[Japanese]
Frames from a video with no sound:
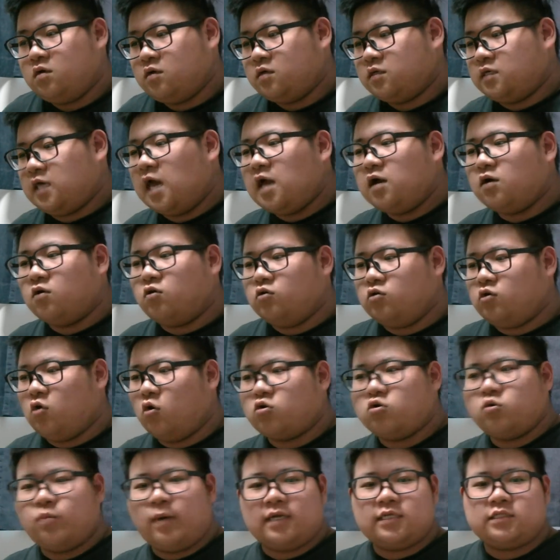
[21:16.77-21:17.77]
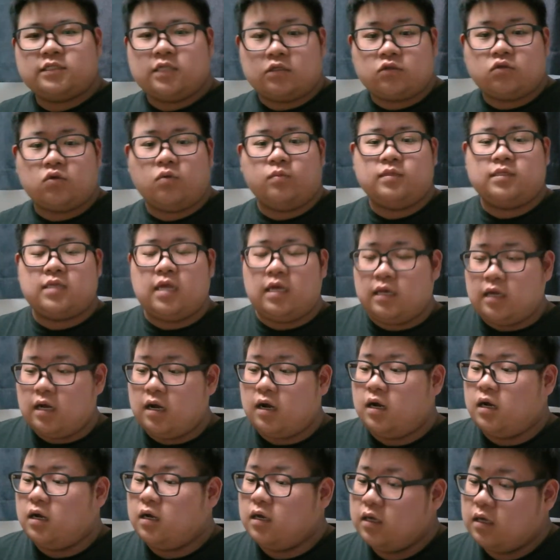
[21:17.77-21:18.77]
剣を欲張りセットみたい
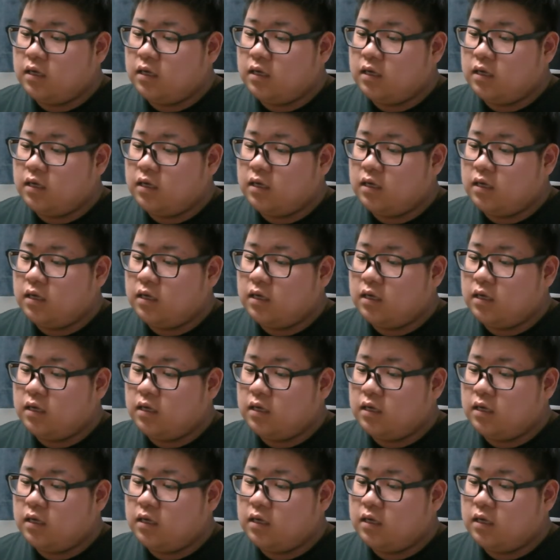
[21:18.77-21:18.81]
な、